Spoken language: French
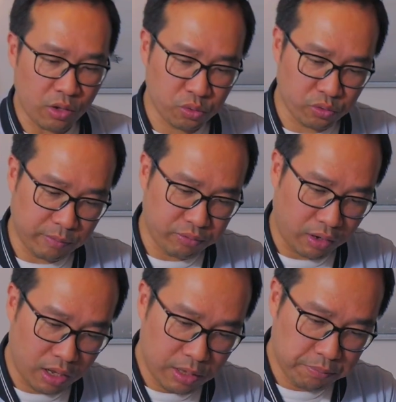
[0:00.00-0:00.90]
Donc on va
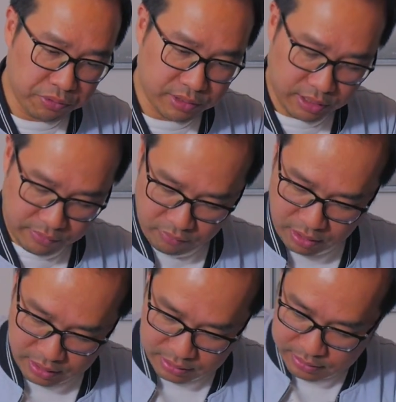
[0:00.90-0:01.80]
pouvoir poser
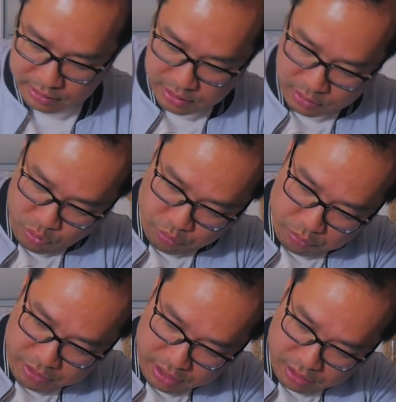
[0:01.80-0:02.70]
voilà ici le
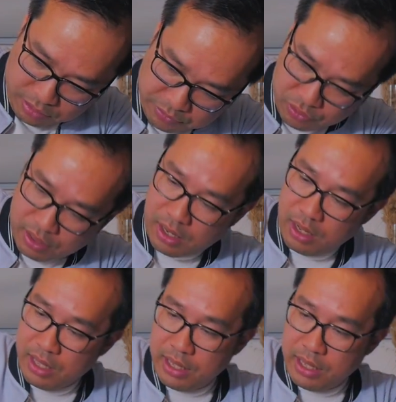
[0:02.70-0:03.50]
premier comme cela.